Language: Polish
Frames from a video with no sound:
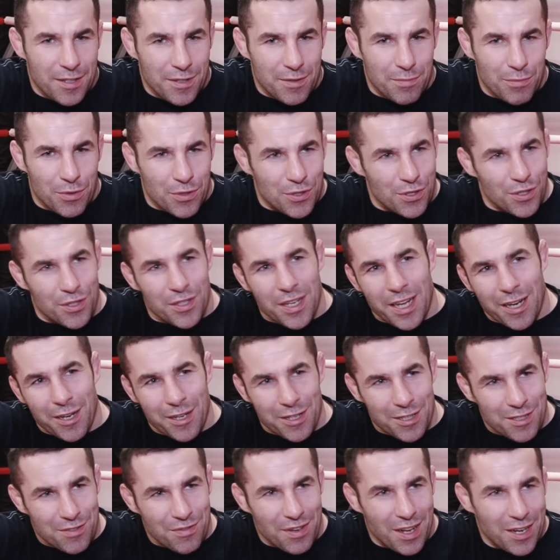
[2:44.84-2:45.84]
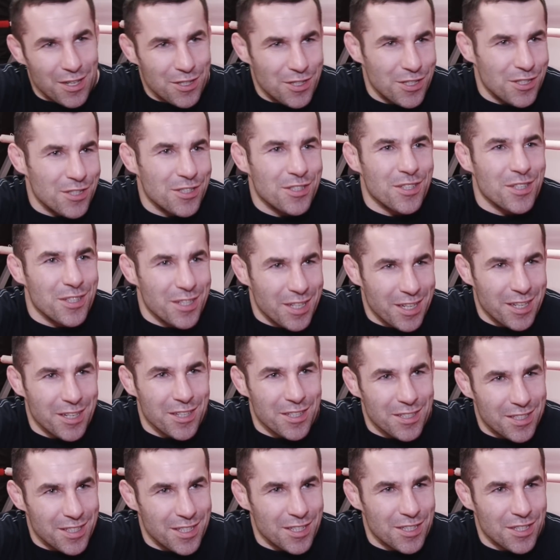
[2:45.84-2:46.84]
bo co innego jest walczyć, co innego
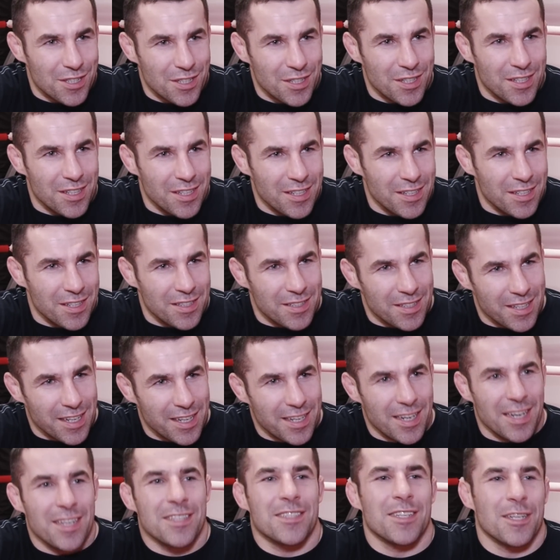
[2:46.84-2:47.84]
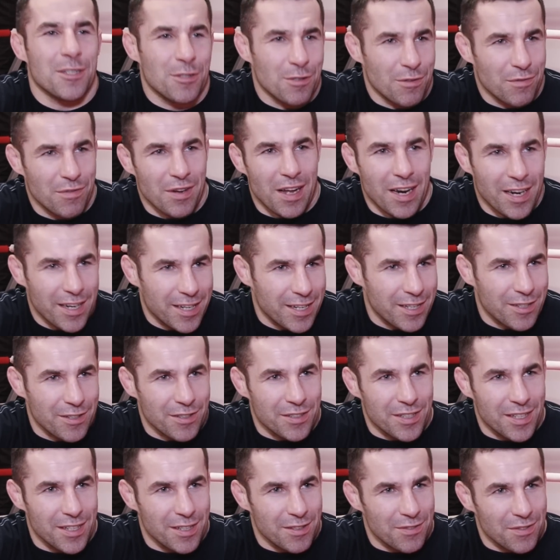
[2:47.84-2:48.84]
jest też nakręcać tą walkę, no
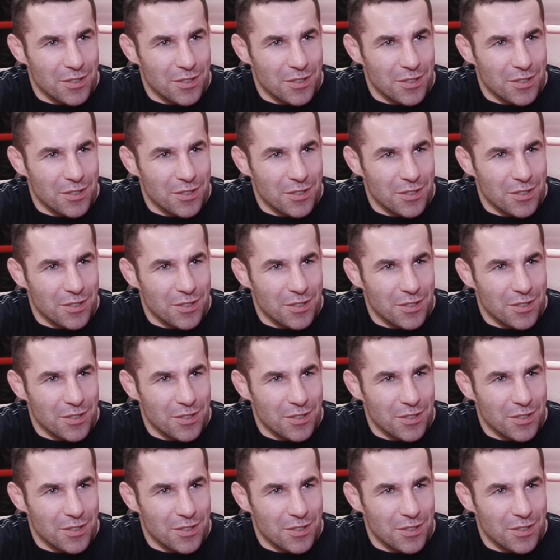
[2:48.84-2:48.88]
nie?